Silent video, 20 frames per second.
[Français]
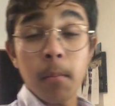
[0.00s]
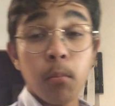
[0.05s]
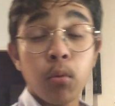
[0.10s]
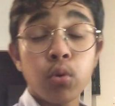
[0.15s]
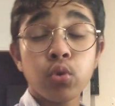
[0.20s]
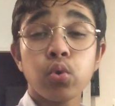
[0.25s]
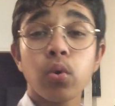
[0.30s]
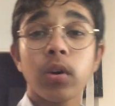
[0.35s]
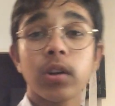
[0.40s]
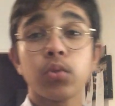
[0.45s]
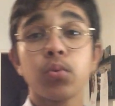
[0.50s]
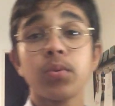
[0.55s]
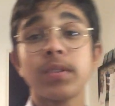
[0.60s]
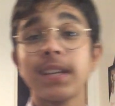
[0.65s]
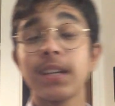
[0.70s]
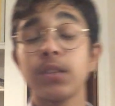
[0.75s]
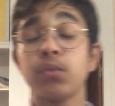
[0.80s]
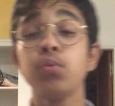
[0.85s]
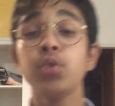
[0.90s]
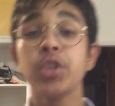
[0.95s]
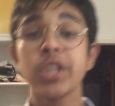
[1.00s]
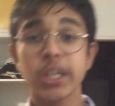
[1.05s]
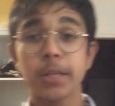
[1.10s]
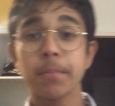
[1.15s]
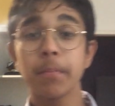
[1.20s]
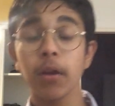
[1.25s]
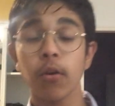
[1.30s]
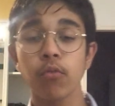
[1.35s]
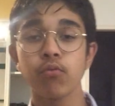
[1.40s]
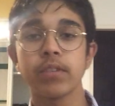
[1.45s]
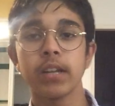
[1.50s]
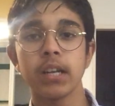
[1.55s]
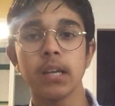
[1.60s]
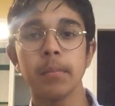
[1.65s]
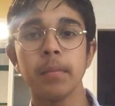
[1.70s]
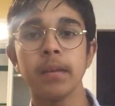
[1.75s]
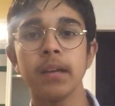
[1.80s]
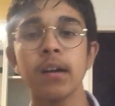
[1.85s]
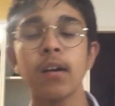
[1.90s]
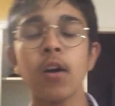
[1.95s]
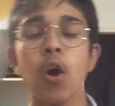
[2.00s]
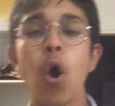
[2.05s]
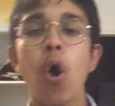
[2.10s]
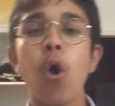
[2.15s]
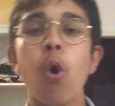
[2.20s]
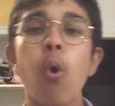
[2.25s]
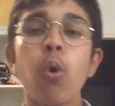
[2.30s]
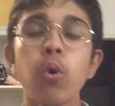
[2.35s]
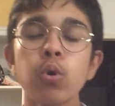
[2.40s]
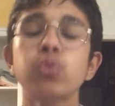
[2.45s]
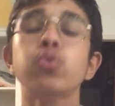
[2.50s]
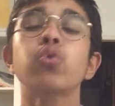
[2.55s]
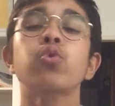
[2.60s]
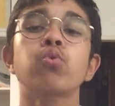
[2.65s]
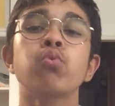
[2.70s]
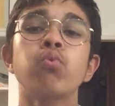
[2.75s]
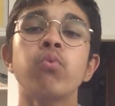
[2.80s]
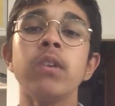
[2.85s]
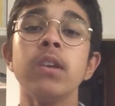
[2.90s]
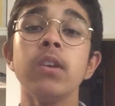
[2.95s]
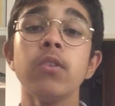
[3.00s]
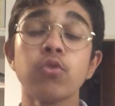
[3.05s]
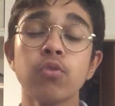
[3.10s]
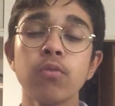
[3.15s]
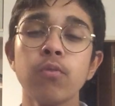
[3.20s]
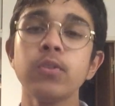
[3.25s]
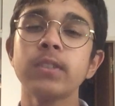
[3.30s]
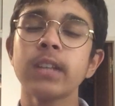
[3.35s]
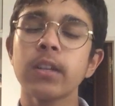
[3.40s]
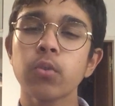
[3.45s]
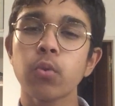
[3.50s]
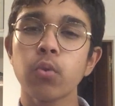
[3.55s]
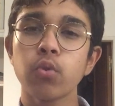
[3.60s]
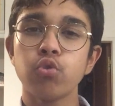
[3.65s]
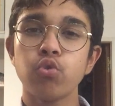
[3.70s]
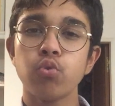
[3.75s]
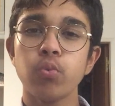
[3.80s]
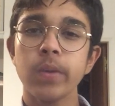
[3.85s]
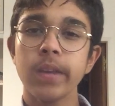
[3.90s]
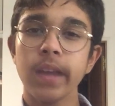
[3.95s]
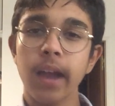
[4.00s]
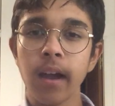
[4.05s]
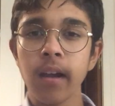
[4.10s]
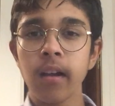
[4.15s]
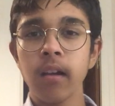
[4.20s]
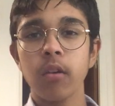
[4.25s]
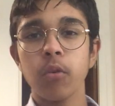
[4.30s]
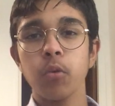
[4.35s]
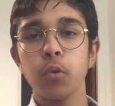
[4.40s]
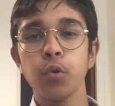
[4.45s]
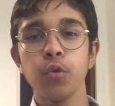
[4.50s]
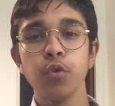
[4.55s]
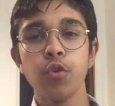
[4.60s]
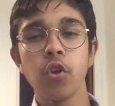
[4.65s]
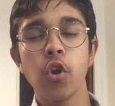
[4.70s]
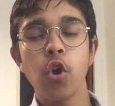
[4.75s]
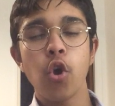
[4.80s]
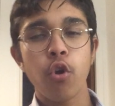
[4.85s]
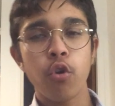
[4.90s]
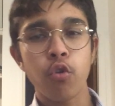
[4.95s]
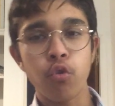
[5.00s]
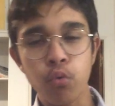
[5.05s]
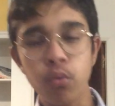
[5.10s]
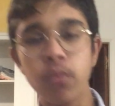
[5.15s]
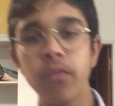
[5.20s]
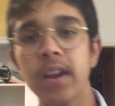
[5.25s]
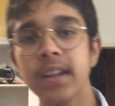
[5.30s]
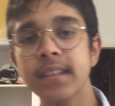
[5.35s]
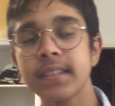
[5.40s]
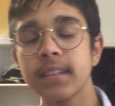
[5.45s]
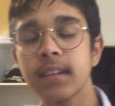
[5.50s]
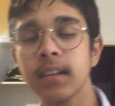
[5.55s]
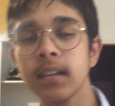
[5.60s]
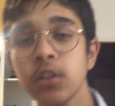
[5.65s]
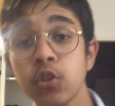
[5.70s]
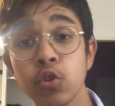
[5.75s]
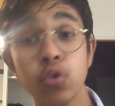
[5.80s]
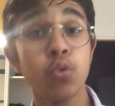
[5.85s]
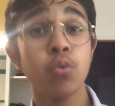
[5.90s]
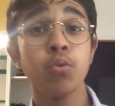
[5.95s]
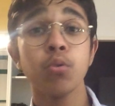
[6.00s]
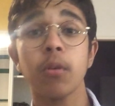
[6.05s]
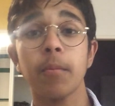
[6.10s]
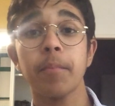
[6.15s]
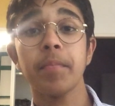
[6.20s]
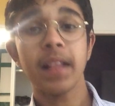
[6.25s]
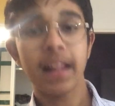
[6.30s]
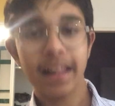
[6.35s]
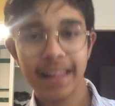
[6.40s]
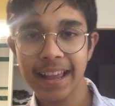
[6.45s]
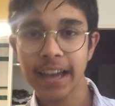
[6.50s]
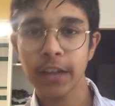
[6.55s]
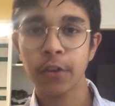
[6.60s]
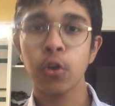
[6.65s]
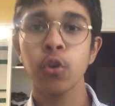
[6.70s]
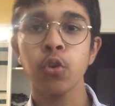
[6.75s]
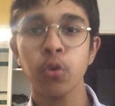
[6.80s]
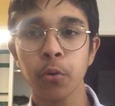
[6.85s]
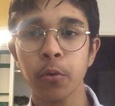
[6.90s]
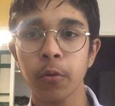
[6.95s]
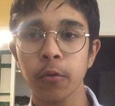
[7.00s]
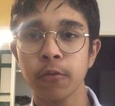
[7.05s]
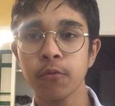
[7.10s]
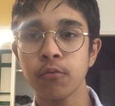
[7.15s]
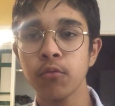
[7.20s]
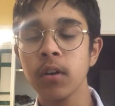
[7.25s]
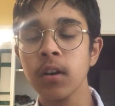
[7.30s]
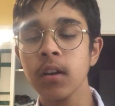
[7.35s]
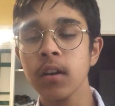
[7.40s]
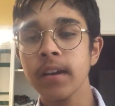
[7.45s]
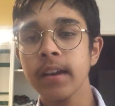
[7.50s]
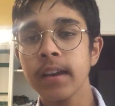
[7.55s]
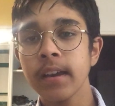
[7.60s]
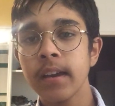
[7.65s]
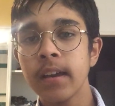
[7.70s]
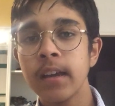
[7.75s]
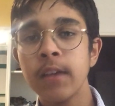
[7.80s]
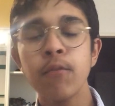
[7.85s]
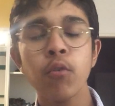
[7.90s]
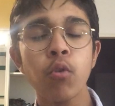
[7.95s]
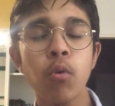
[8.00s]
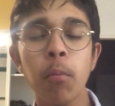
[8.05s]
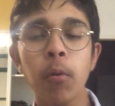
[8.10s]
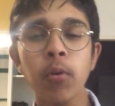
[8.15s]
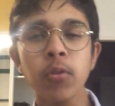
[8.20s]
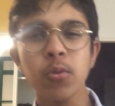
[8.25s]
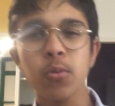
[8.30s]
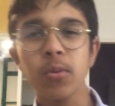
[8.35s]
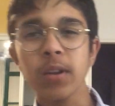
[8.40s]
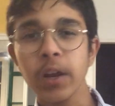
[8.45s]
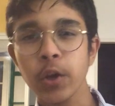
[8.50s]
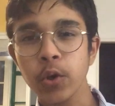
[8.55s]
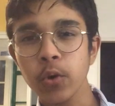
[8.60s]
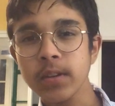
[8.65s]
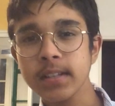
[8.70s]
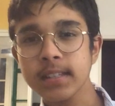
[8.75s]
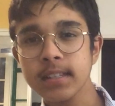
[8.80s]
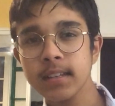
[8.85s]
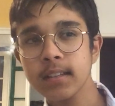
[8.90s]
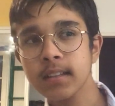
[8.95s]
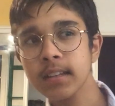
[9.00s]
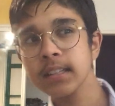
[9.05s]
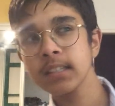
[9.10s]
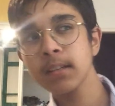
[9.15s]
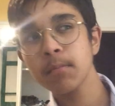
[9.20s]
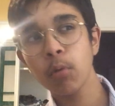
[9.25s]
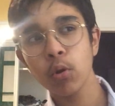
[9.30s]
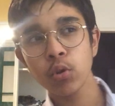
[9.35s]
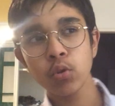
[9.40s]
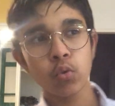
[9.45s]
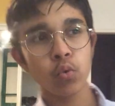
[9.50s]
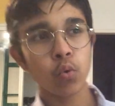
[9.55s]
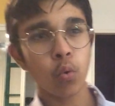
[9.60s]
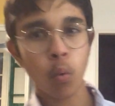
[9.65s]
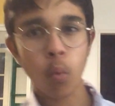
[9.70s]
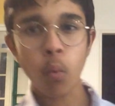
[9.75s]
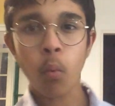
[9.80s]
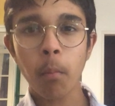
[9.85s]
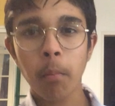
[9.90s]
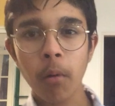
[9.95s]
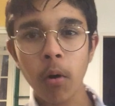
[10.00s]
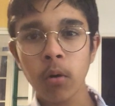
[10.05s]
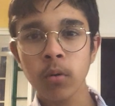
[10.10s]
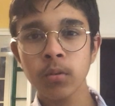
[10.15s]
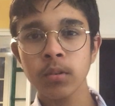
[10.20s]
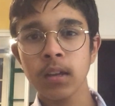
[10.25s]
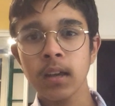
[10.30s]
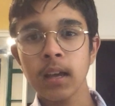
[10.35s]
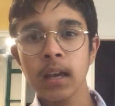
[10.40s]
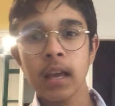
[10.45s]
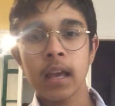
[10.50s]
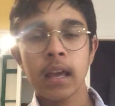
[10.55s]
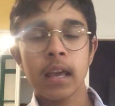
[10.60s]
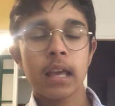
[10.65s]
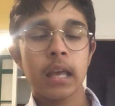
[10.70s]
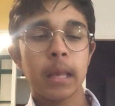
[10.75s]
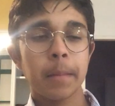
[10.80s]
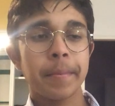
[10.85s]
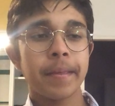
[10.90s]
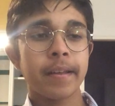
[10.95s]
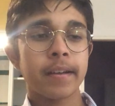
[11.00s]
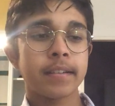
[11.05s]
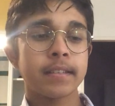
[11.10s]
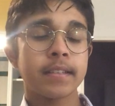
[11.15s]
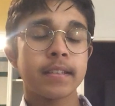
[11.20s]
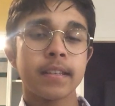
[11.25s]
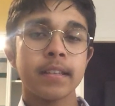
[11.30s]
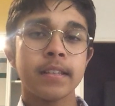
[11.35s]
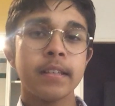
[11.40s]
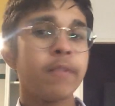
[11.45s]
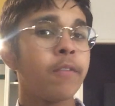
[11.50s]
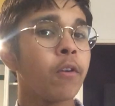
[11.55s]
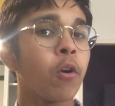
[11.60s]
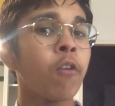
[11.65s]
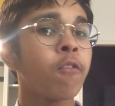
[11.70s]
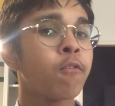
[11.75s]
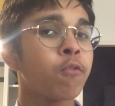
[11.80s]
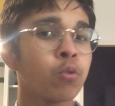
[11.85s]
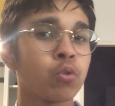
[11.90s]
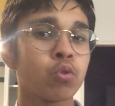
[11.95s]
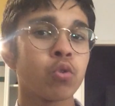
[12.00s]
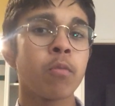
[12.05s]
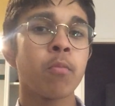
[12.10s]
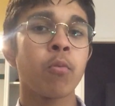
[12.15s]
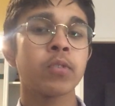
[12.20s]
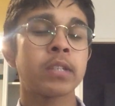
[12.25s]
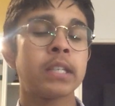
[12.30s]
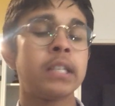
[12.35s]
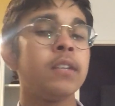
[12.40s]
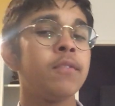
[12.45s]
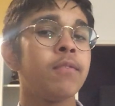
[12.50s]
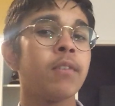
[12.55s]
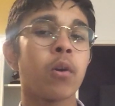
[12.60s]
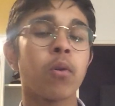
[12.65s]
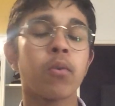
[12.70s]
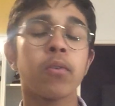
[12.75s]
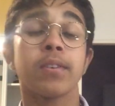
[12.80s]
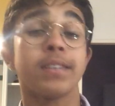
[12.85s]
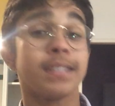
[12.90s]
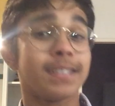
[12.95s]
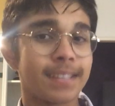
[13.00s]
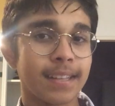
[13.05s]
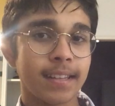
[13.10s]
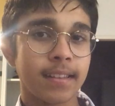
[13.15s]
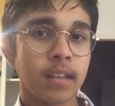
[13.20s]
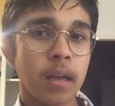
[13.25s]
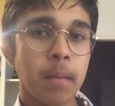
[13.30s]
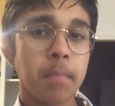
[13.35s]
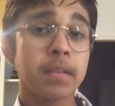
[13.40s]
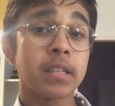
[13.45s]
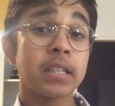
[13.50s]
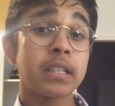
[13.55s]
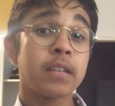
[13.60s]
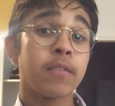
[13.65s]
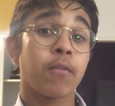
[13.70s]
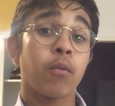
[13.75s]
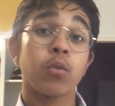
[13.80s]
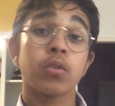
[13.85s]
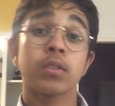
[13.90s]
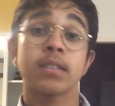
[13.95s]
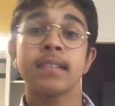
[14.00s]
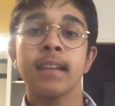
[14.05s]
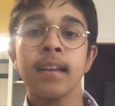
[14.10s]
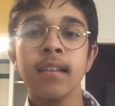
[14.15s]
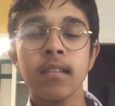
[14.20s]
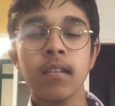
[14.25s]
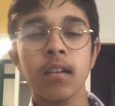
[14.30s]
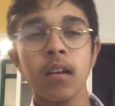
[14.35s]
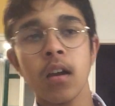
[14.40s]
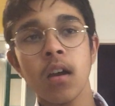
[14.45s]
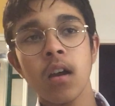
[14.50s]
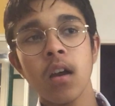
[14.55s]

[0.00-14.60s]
Bonjour à tous et à toutes, j'espère que vous allez bien. Aujourd'hui, je vous introduis à une nouvelle série sur l'accueil, encore une fois. Il faut comprendre que l'accueil, c'est très important de comprendre eh bien, ces différents fonctionnements, ces différentes étapes, ces différents stades,